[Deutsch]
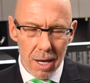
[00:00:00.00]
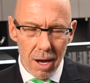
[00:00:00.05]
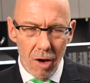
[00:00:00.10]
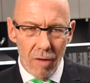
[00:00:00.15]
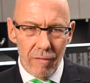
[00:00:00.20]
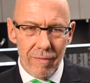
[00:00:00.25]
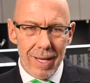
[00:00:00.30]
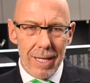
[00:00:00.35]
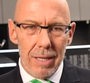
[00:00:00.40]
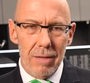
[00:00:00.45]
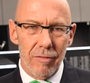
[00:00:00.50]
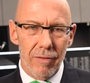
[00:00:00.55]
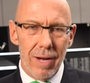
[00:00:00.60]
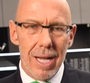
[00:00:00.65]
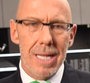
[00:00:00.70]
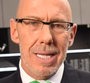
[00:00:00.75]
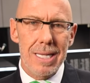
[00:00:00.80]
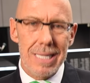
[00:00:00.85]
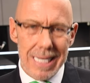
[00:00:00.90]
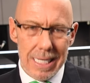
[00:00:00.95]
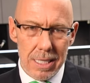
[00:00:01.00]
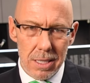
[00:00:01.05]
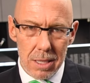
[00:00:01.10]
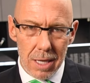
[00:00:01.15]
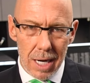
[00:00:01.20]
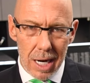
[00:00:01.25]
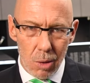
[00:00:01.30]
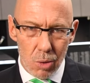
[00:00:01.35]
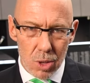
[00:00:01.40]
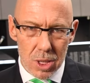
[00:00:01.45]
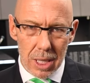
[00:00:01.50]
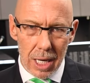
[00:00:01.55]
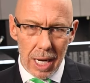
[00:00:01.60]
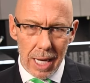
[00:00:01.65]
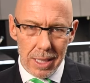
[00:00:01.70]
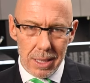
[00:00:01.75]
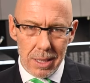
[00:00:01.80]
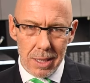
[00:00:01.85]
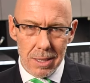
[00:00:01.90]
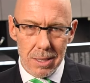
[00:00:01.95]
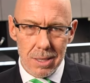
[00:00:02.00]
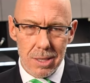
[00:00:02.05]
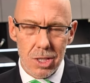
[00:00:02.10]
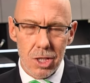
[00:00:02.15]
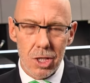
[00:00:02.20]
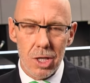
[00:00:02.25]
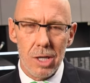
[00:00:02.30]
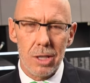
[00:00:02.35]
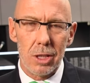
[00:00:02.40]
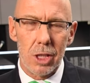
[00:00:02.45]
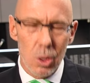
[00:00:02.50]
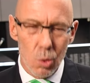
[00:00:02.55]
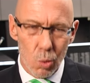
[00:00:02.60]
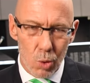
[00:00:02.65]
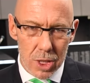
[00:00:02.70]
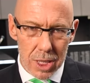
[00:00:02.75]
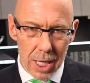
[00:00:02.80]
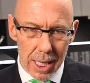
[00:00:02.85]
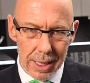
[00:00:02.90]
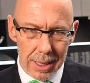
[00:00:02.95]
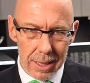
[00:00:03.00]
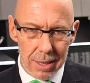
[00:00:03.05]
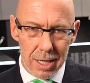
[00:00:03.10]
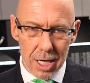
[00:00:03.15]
auf jeden Fall nicht ausreichend genug sein.